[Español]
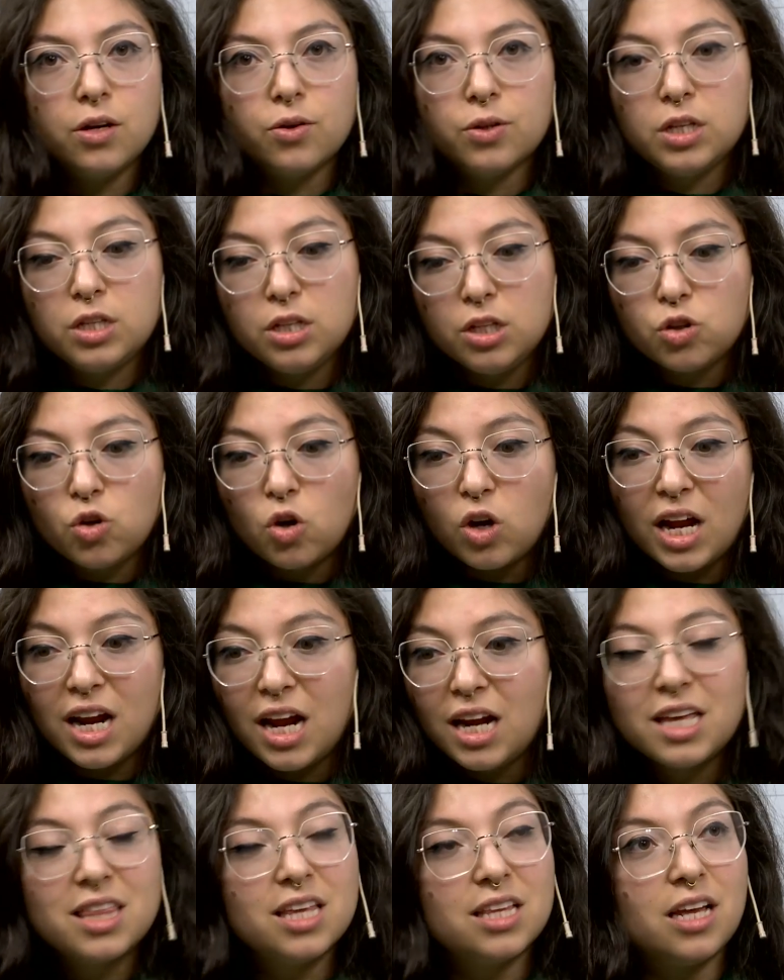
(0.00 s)
de los distintos
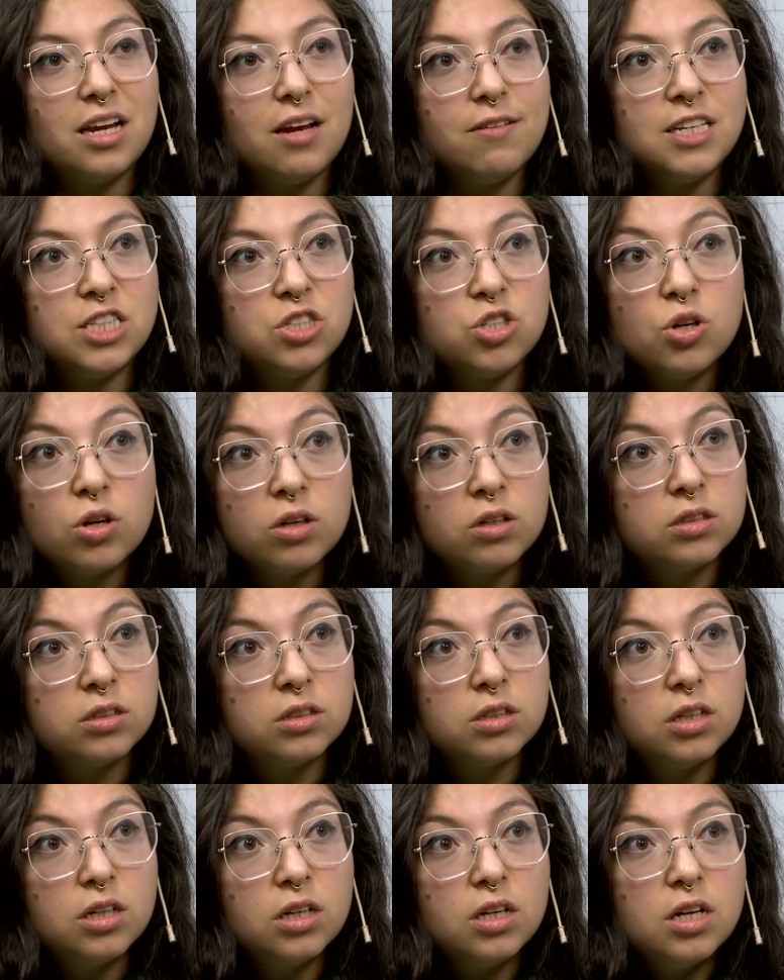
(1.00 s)
canales de televisión
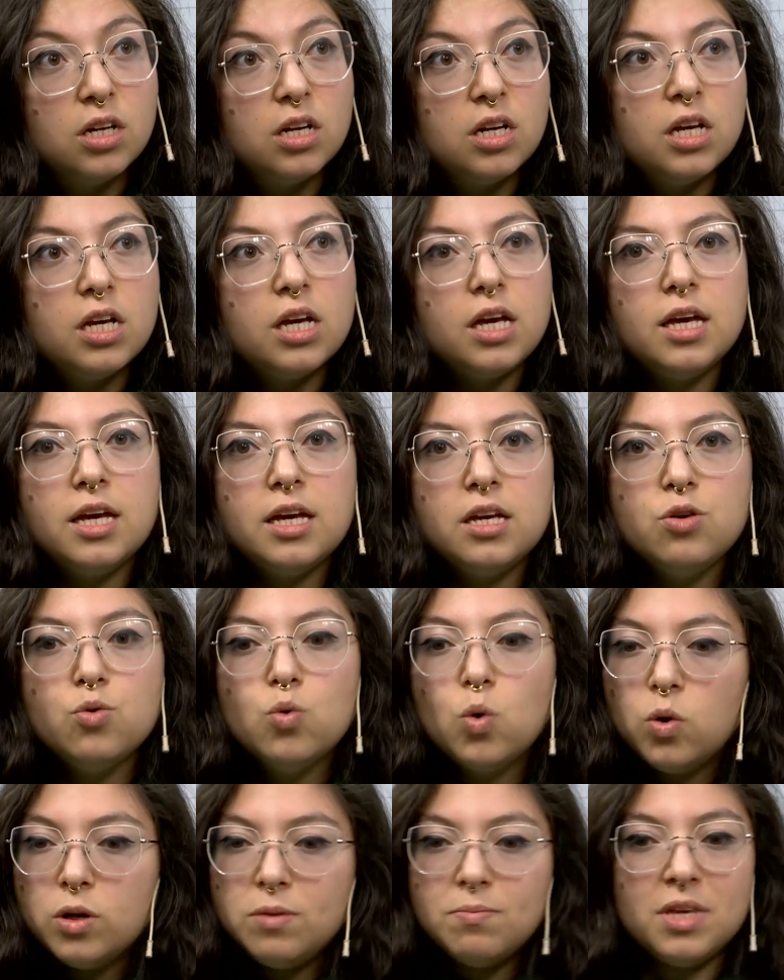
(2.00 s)
eh, y
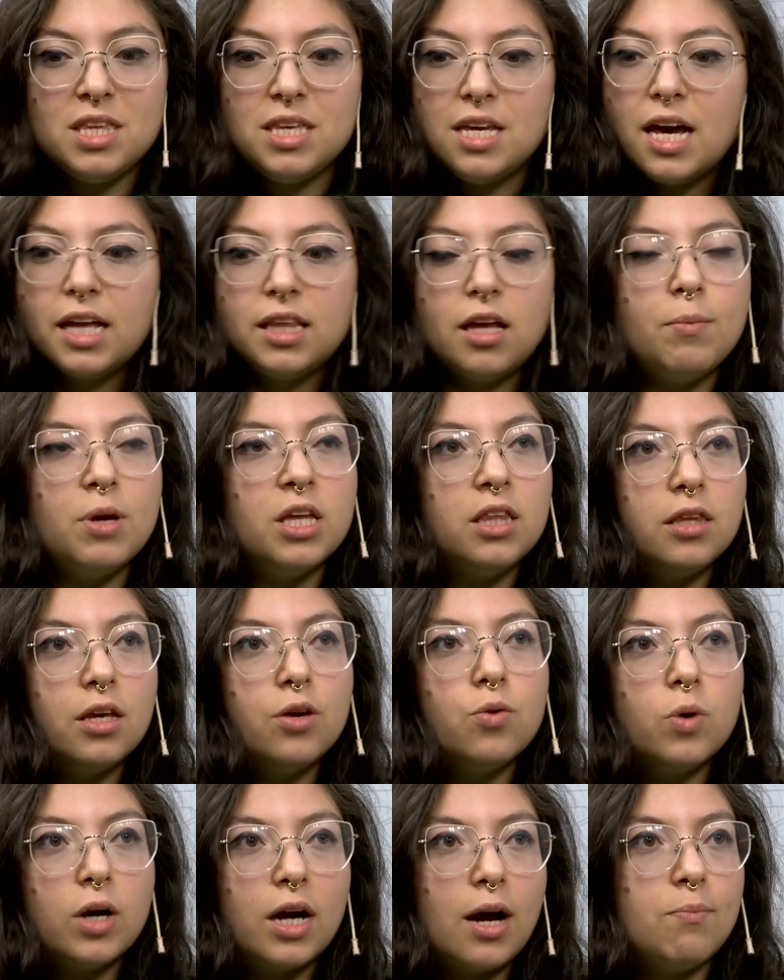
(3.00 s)
hubo
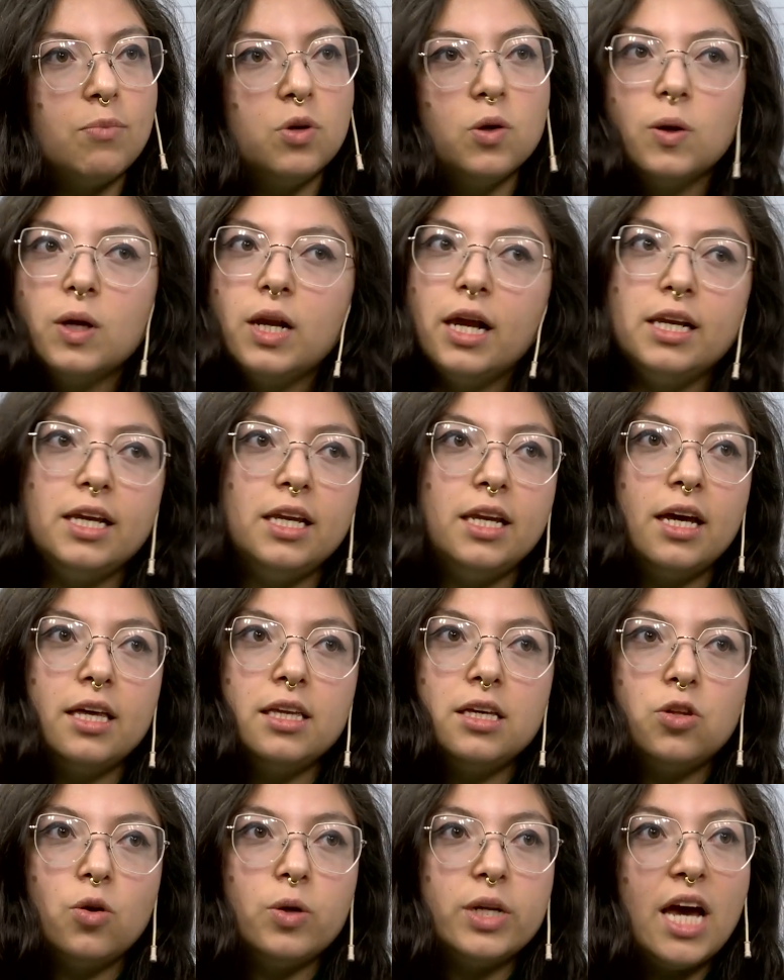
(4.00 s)
inmediatamente un cambio de la línea
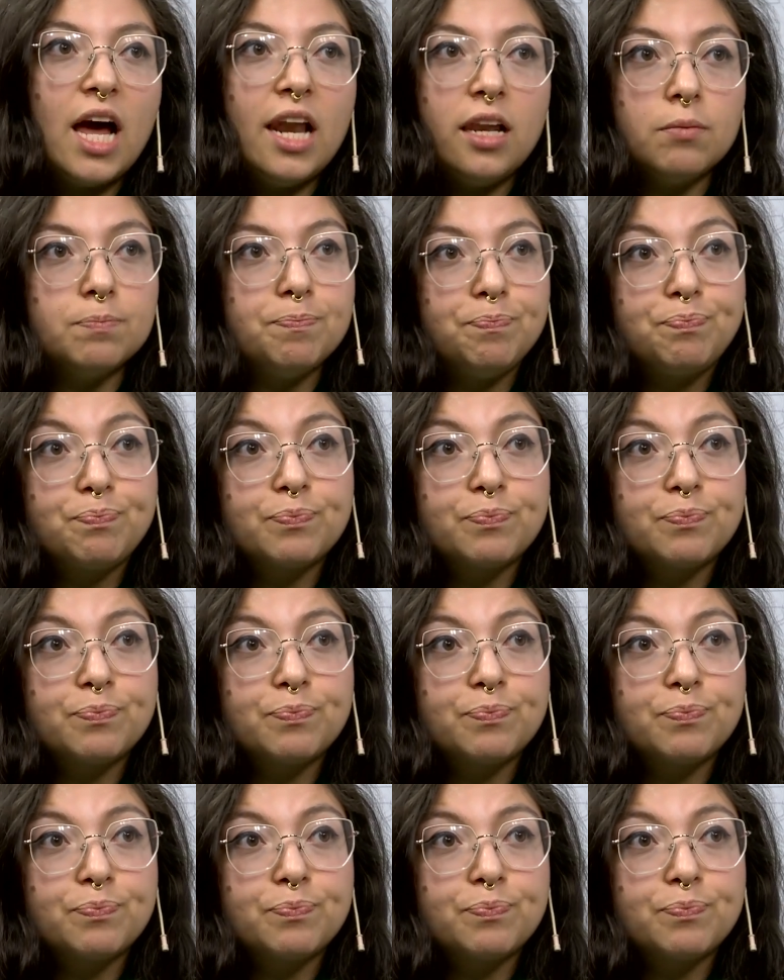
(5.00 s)
editorial.